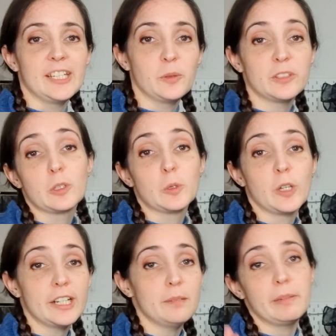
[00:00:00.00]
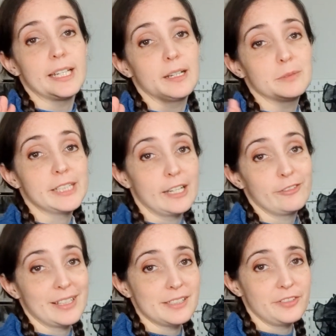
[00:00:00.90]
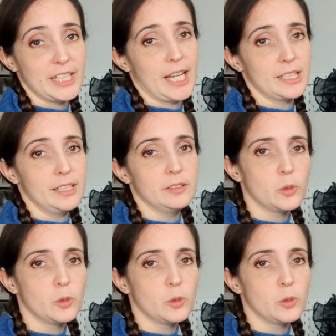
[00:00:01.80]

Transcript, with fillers: In questo tutorial parliamo della fase finale,